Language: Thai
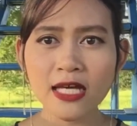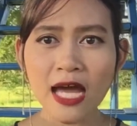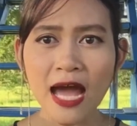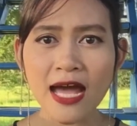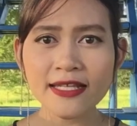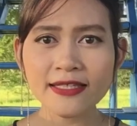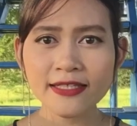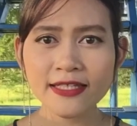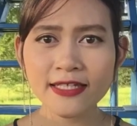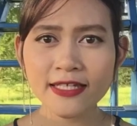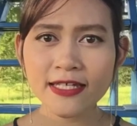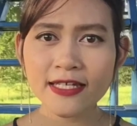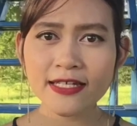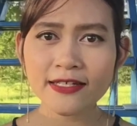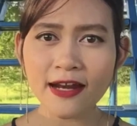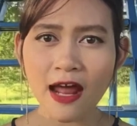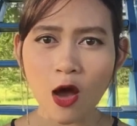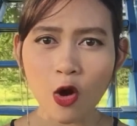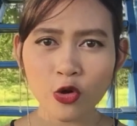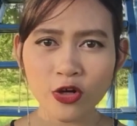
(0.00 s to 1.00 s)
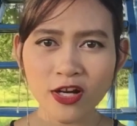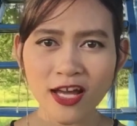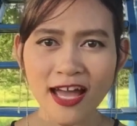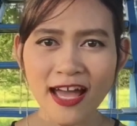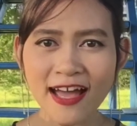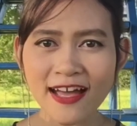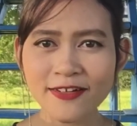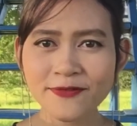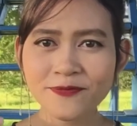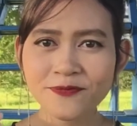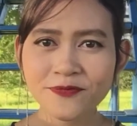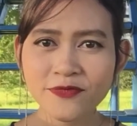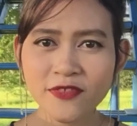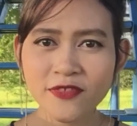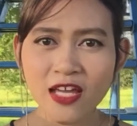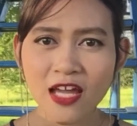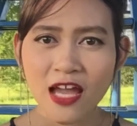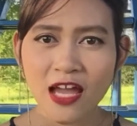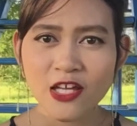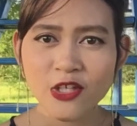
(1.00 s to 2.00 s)
การที่เรานะคะ
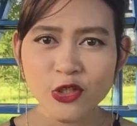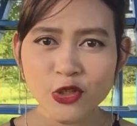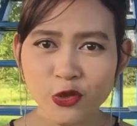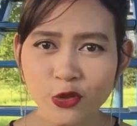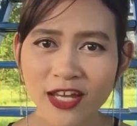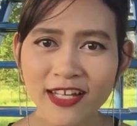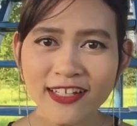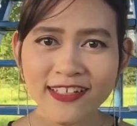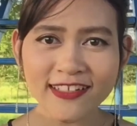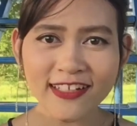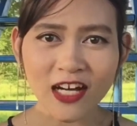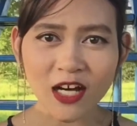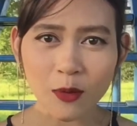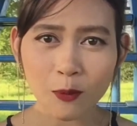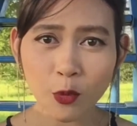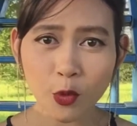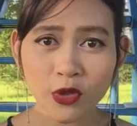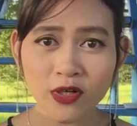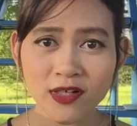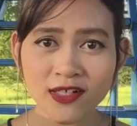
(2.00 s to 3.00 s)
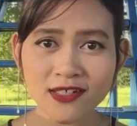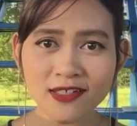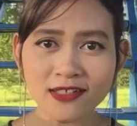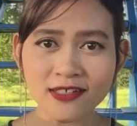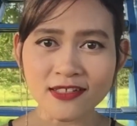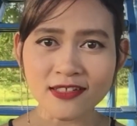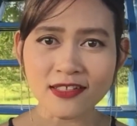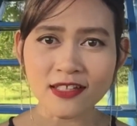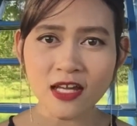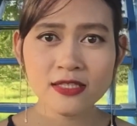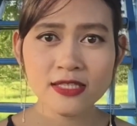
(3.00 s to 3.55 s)
ช่วยเหลือผู้อื่น